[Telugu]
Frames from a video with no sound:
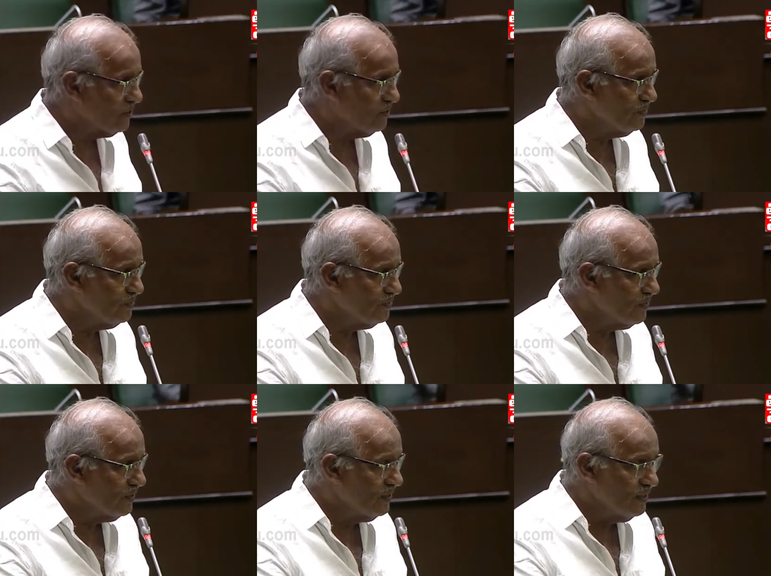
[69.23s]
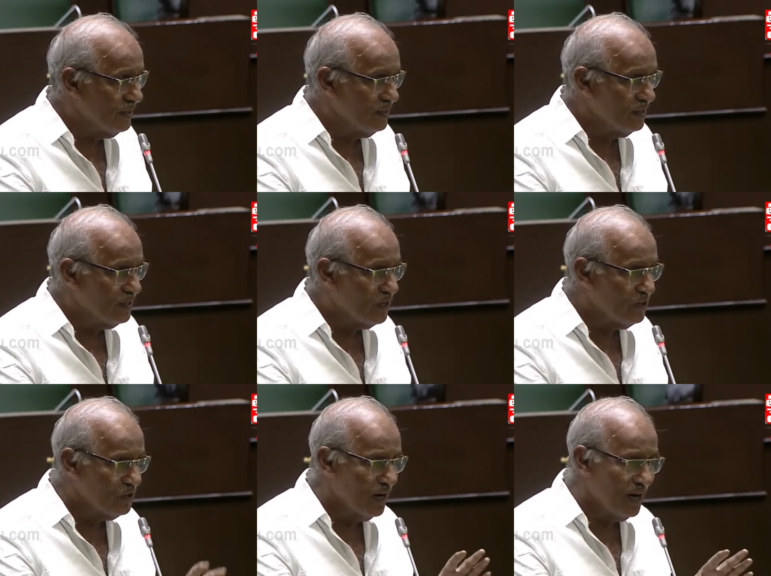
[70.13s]
గారు
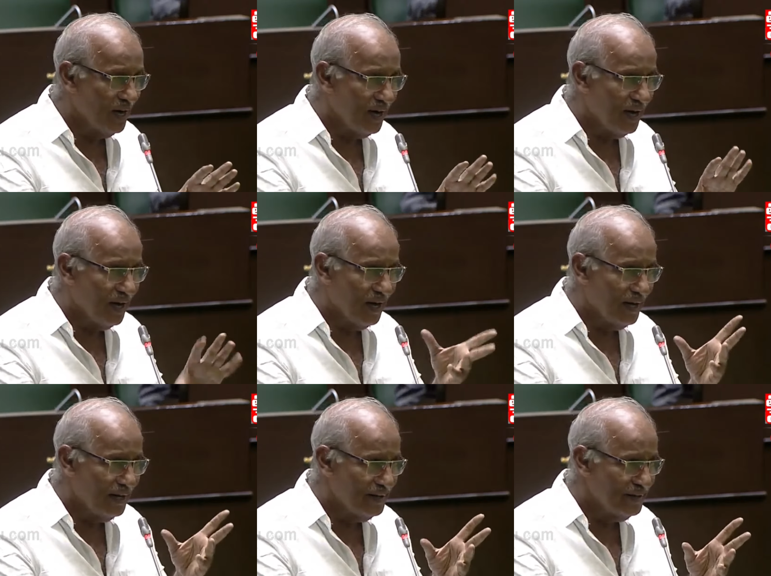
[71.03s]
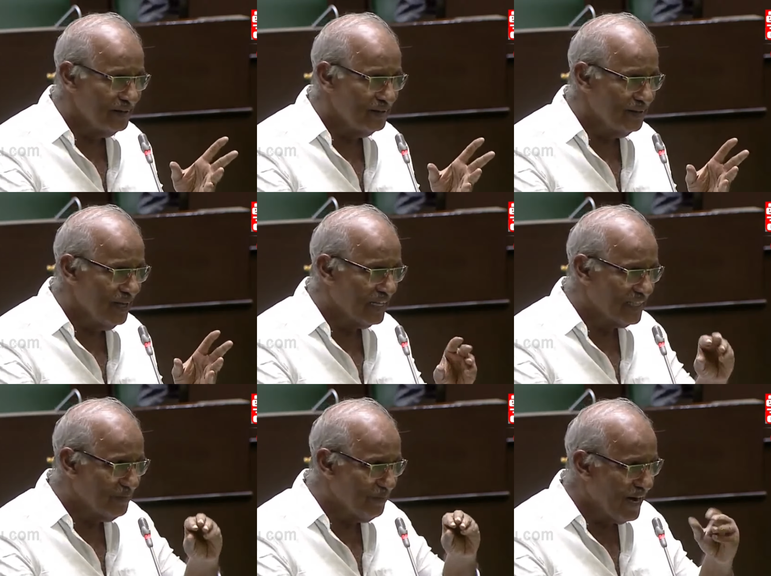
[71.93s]
ఎందుకు ఆ
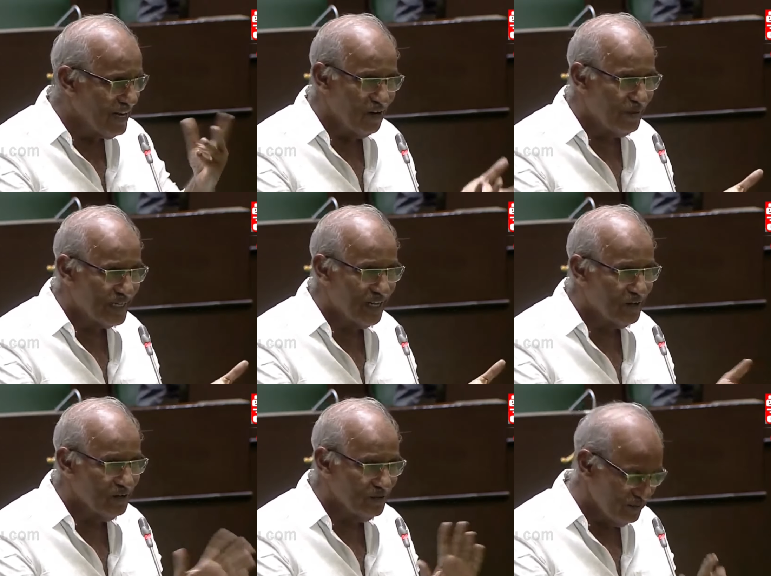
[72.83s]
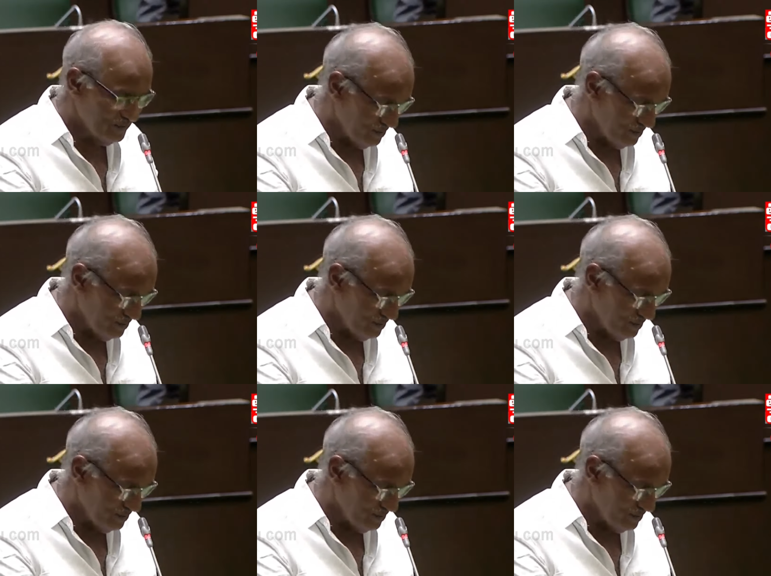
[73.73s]
అతని మాయలో పడ్డారో